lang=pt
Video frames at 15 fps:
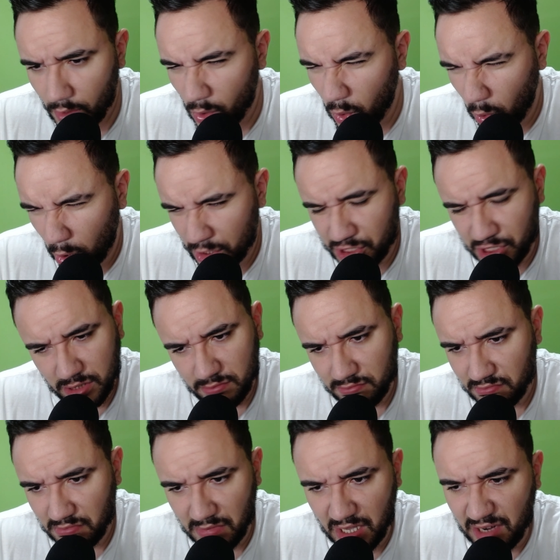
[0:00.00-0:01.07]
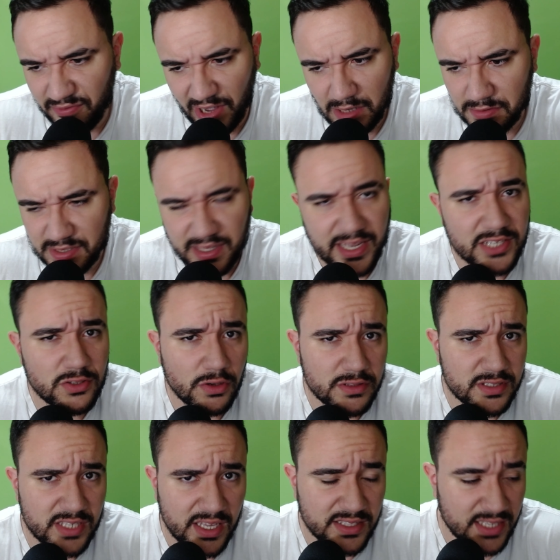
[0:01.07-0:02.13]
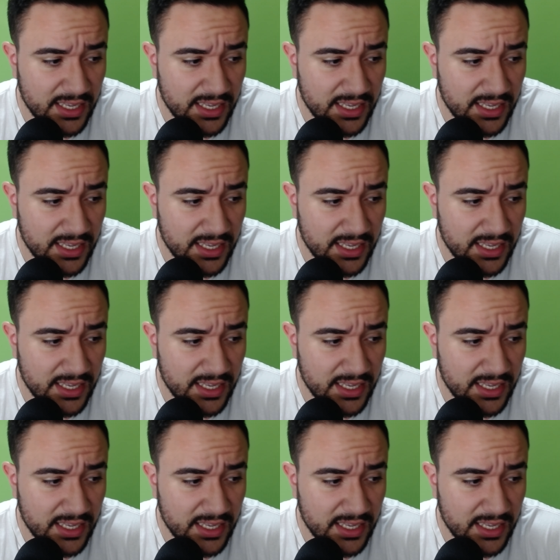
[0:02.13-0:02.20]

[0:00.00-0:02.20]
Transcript: Hoje ele vale uns 3.800.